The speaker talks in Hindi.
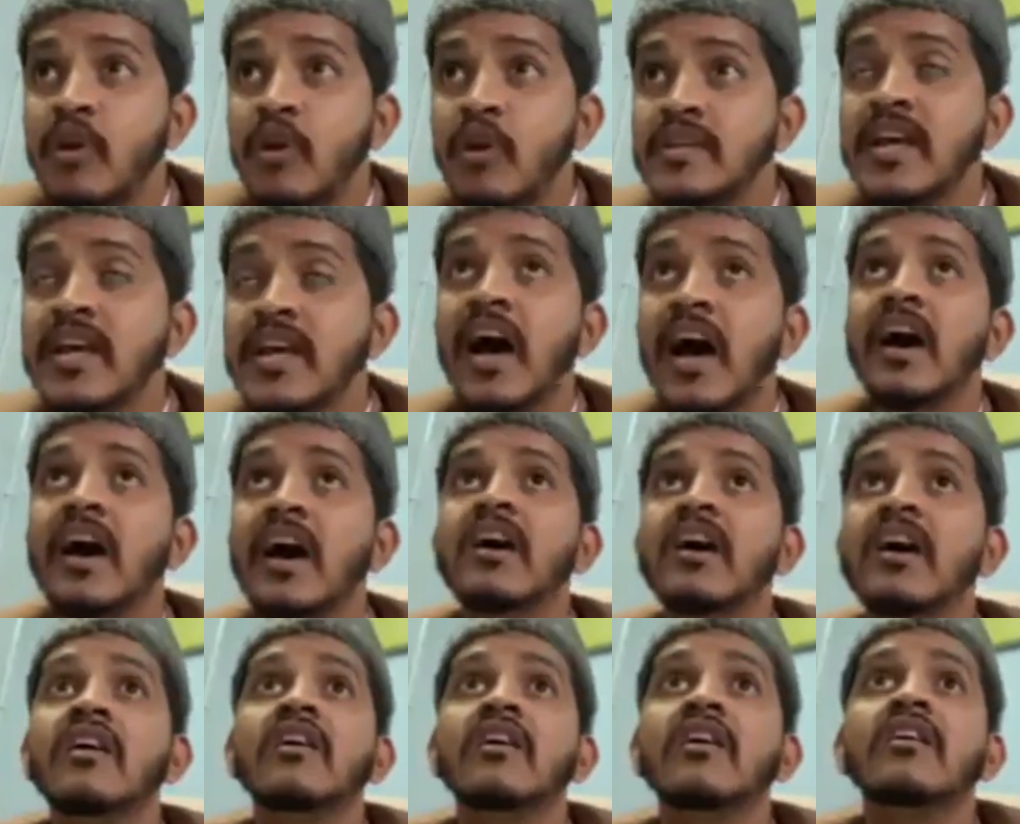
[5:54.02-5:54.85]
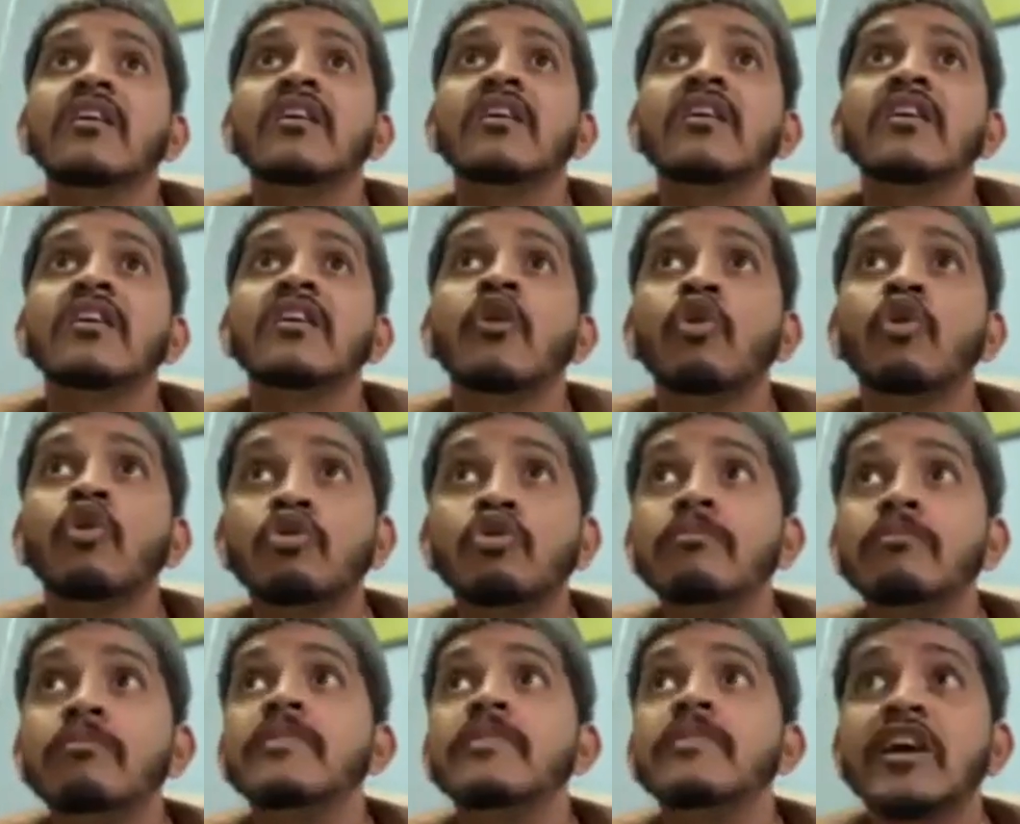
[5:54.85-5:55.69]
अल्लाह ताला जिसम को ऐसा
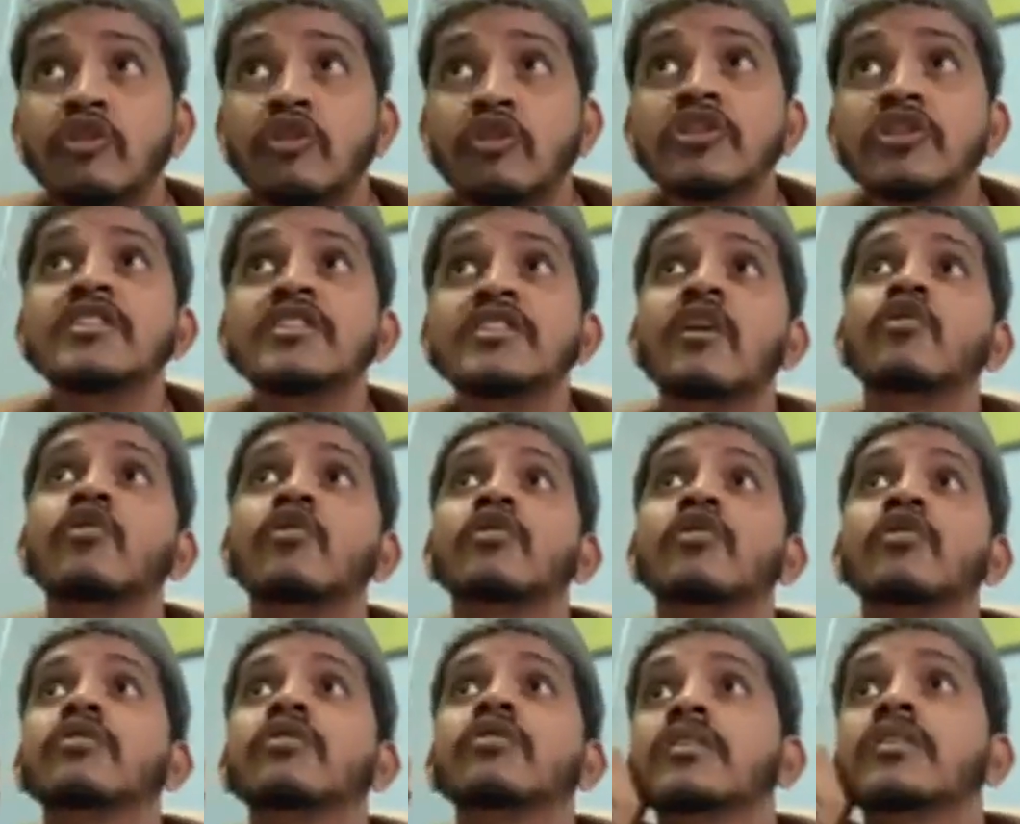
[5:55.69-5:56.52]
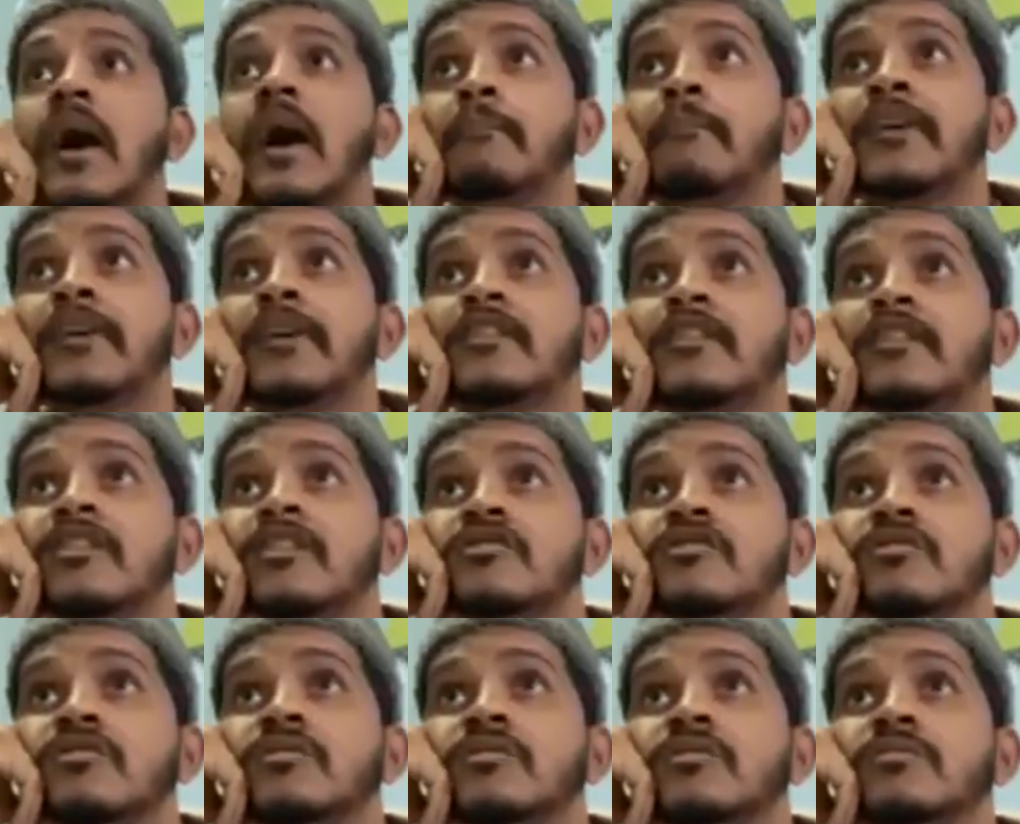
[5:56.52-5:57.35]
हुक्म दिए तो ना
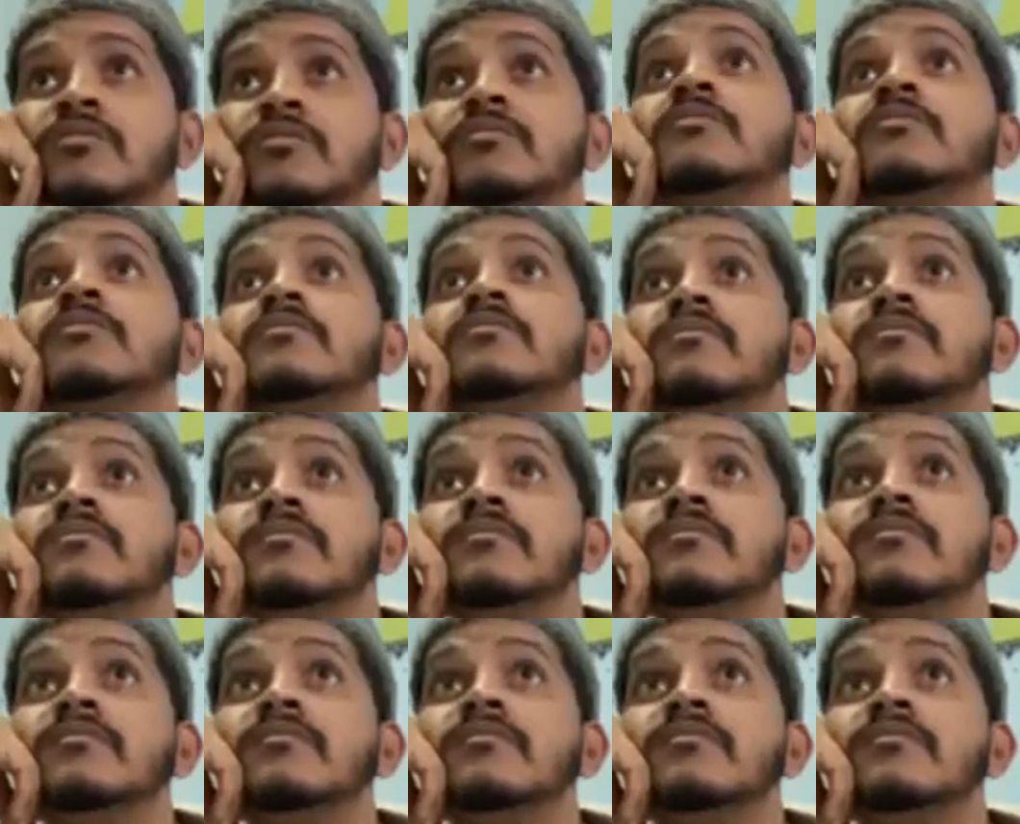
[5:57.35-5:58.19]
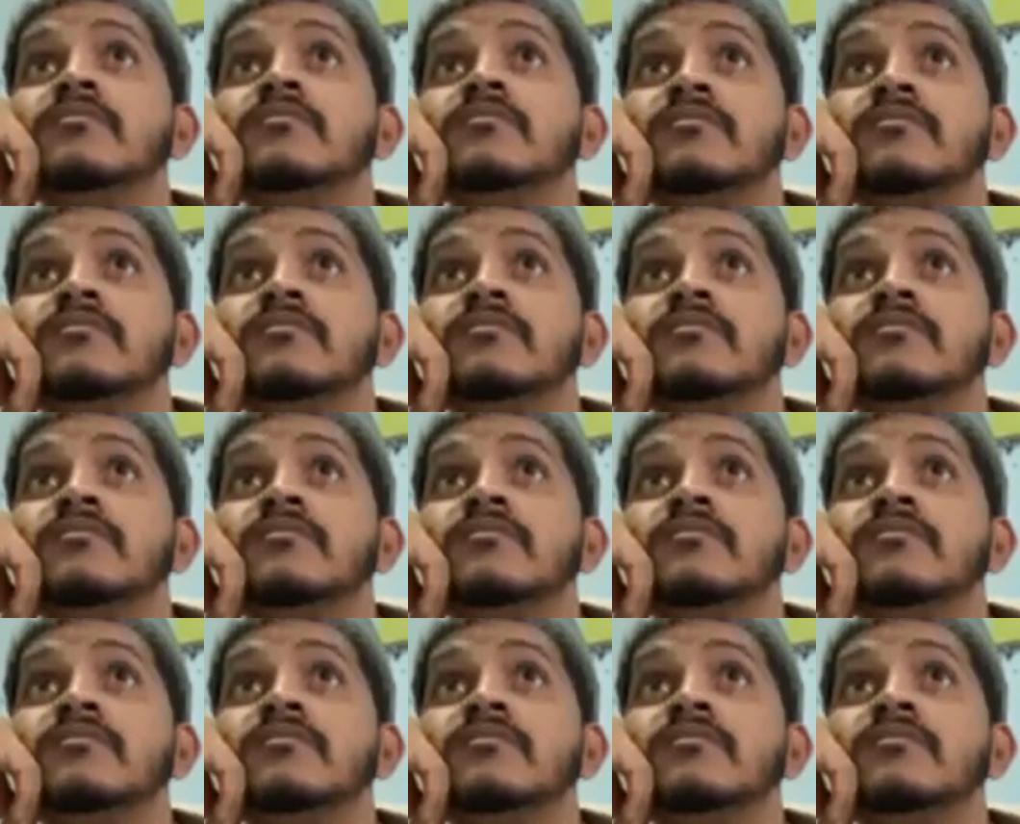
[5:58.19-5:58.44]
उन्हों काम करते सो